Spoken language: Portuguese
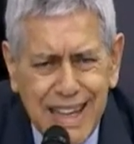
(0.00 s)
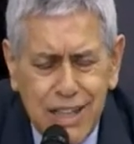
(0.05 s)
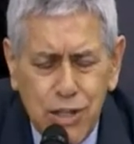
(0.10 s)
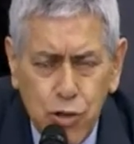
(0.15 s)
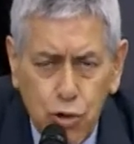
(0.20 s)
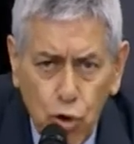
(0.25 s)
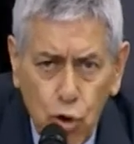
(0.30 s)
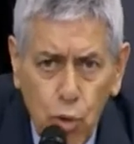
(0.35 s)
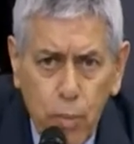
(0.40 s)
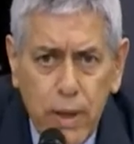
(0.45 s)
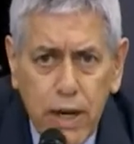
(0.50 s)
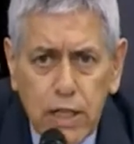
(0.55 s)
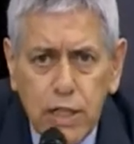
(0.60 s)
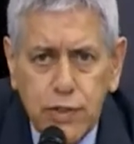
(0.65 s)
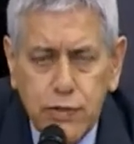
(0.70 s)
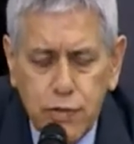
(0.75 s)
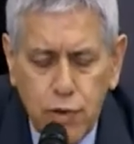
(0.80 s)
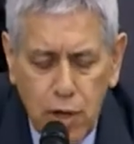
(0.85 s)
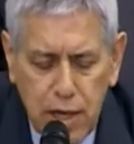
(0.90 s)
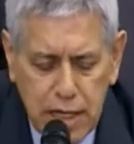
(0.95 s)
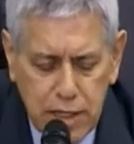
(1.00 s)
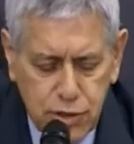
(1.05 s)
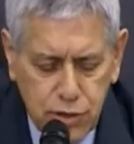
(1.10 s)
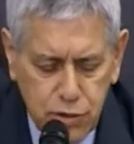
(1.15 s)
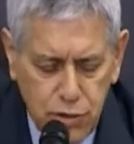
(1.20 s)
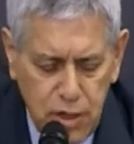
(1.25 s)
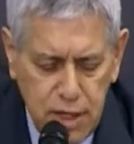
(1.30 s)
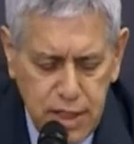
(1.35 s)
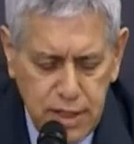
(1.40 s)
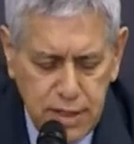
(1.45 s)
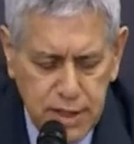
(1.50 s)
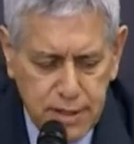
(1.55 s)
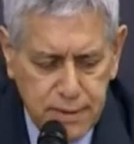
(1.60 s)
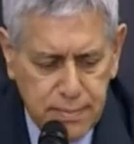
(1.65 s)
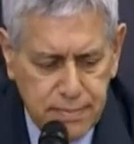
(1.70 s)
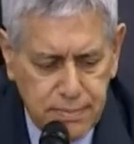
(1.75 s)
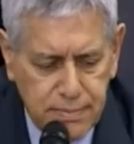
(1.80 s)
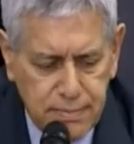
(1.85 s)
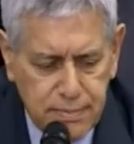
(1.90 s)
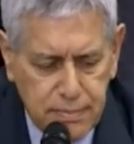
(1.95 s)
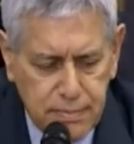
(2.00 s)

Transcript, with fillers: inúmeras violações